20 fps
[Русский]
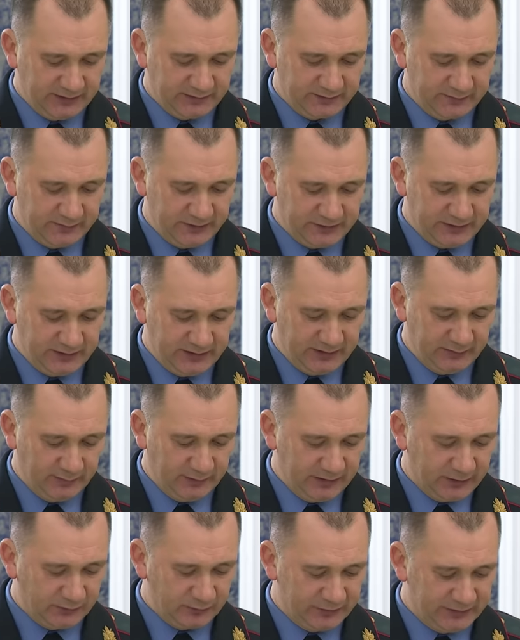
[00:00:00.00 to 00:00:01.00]
освобождения
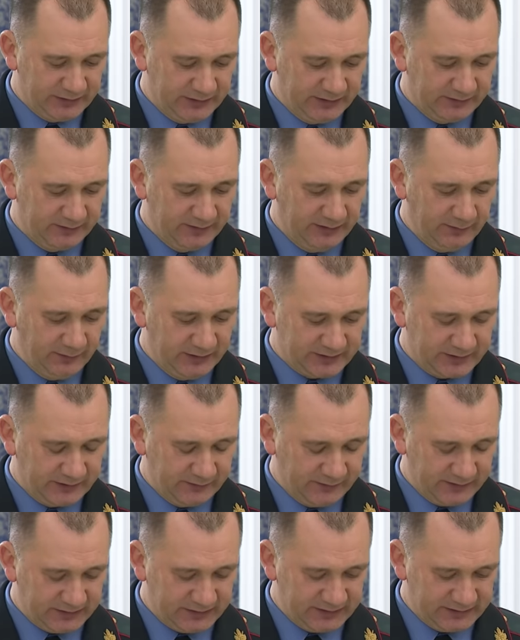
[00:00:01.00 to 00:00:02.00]
Беларуси от
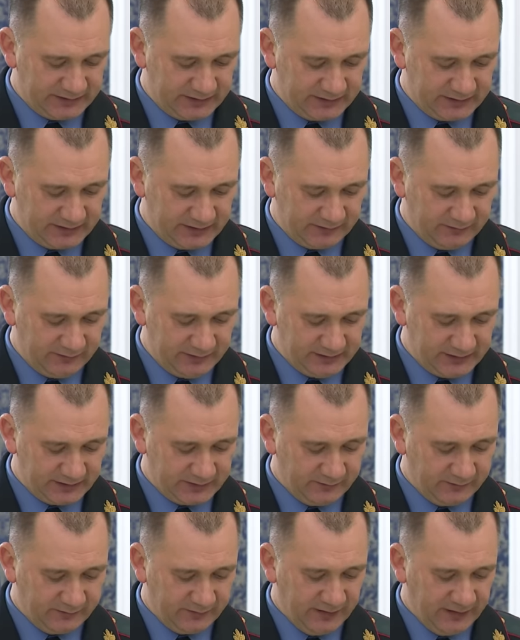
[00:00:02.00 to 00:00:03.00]
немецко-фашистских
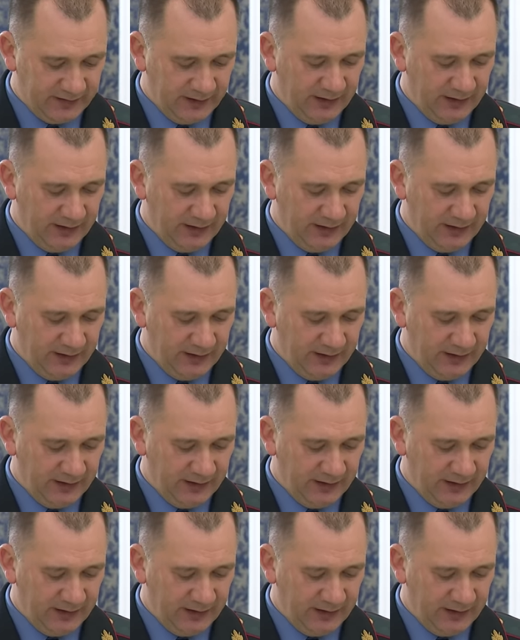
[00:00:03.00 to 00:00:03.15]
захватчиков –